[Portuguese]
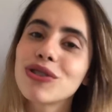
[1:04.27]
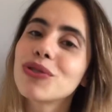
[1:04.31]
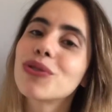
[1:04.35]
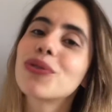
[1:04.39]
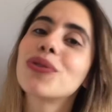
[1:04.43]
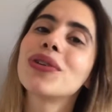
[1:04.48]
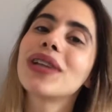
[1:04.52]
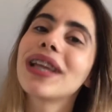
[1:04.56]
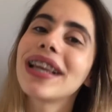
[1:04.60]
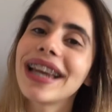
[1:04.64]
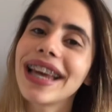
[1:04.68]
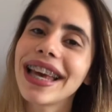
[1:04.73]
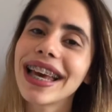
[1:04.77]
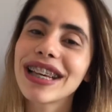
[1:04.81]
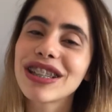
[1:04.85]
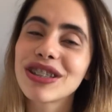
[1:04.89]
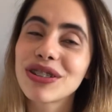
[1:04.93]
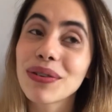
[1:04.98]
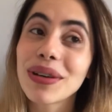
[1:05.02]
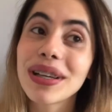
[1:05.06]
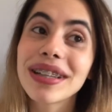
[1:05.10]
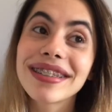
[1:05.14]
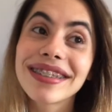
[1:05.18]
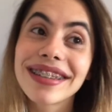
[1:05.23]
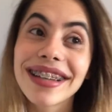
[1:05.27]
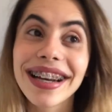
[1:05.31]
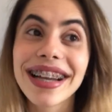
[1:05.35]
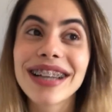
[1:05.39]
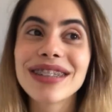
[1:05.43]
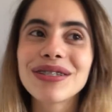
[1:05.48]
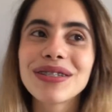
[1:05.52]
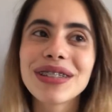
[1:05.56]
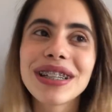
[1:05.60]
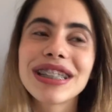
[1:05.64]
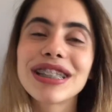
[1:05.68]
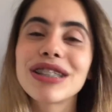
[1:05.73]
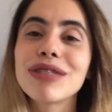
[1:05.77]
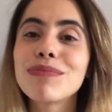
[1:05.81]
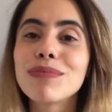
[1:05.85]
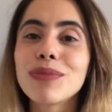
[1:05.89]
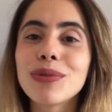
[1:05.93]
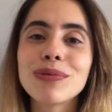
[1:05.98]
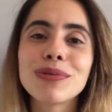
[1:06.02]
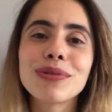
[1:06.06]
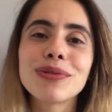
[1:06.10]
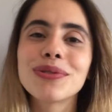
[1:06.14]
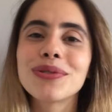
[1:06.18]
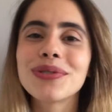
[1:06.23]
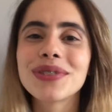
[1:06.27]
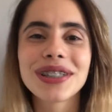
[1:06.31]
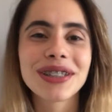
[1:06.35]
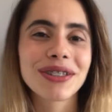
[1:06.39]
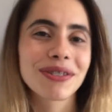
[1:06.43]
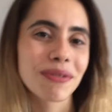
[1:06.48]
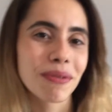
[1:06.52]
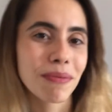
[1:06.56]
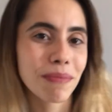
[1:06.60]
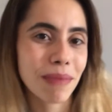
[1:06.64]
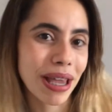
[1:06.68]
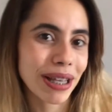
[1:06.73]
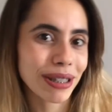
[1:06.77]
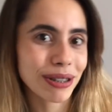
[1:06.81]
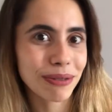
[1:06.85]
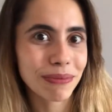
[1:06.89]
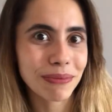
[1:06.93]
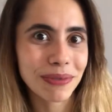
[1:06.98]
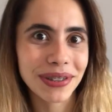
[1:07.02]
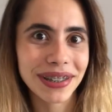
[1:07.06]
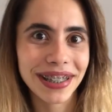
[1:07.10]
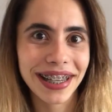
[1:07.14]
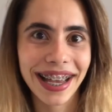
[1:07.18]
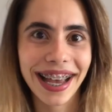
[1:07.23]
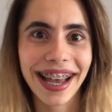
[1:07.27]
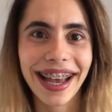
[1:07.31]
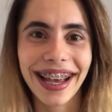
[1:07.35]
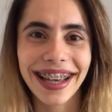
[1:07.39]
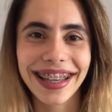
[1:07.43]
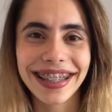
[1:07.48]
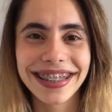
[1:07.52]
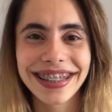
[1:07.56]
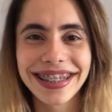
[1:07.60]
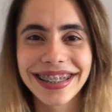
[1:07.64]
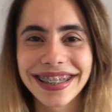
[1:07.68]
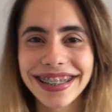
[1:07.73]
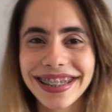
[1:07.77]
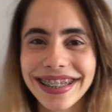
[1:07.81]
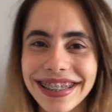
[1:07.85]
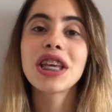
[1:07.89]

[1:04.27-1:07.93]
de ukulele, estou entrando nesse mundo dos instrumentos musicais.